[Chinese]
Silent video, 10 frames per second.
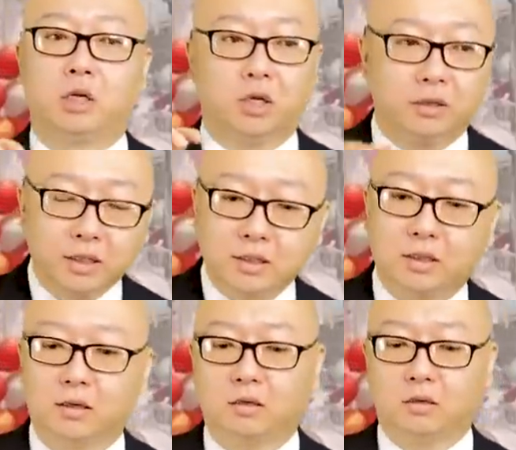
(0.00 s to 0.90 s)
省一级
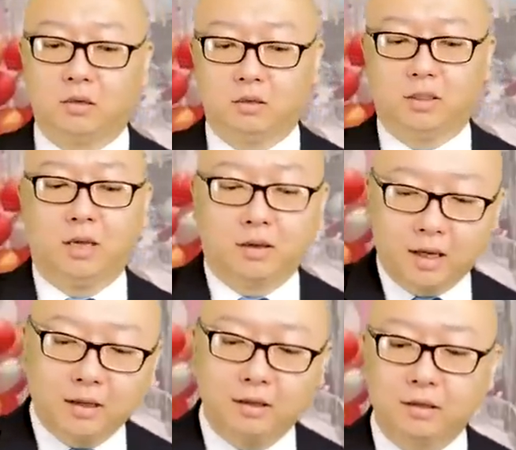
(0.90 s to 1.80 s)
的点
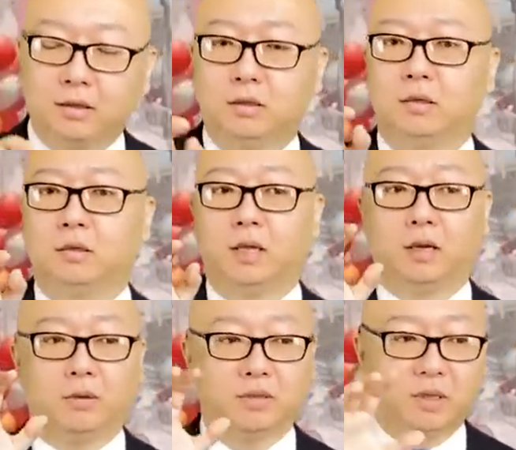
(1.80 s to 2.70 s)
开，点
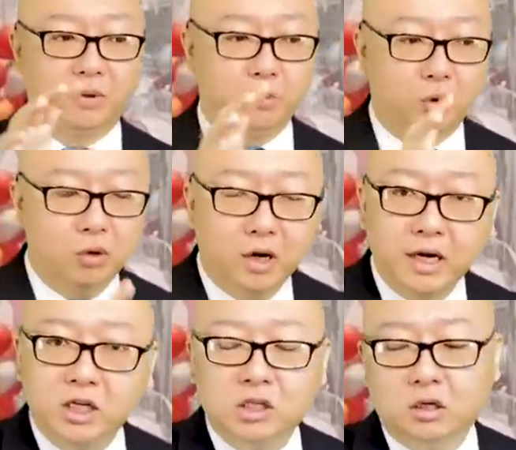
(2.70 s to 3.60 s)
开我下面的某个
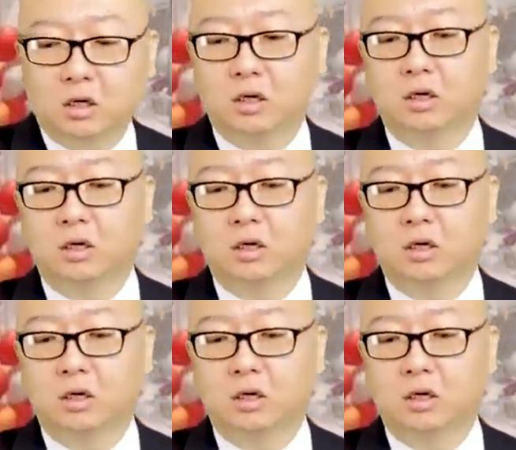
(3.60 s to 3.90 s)
A 市，